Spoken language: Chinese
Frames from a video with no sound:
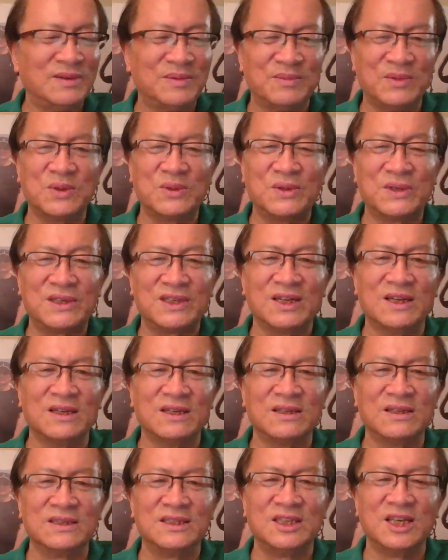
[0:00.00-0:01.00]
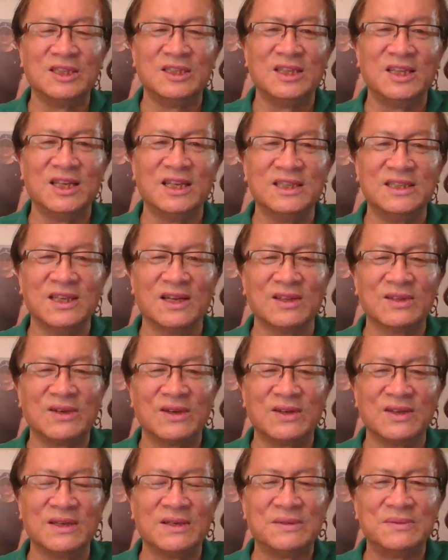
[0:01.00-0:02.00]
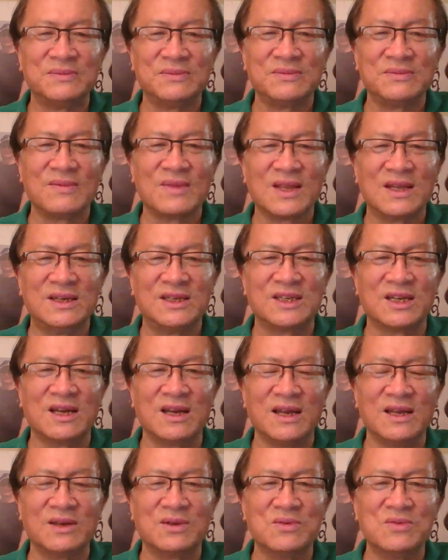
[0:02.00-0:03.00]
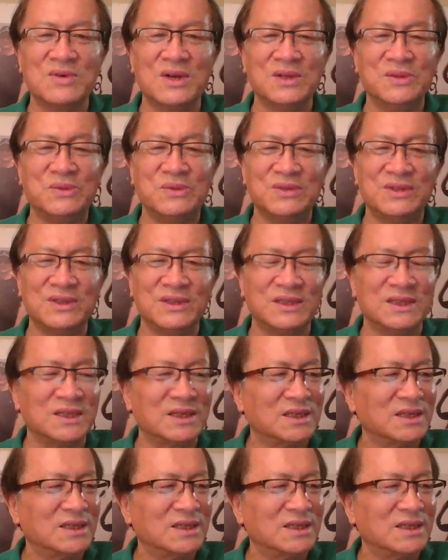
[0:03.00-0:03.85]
包括上前几天讲到的上海公安局的这个